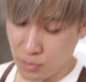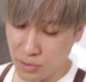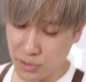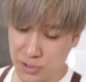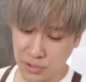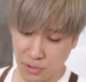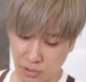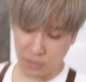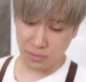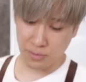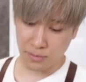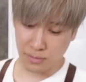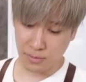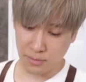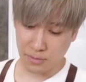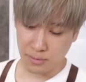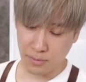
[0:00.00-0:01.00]
6オンスの
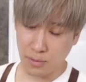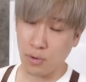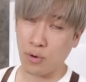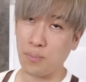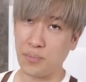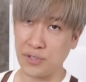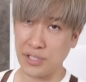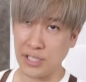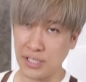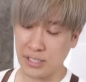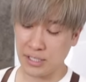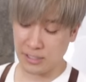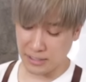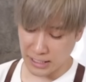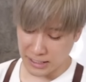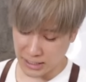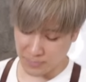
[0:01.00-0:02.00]
コップに
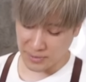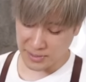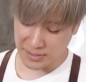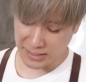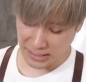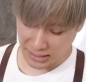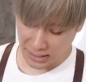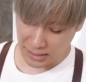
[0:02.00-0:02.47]
なってますた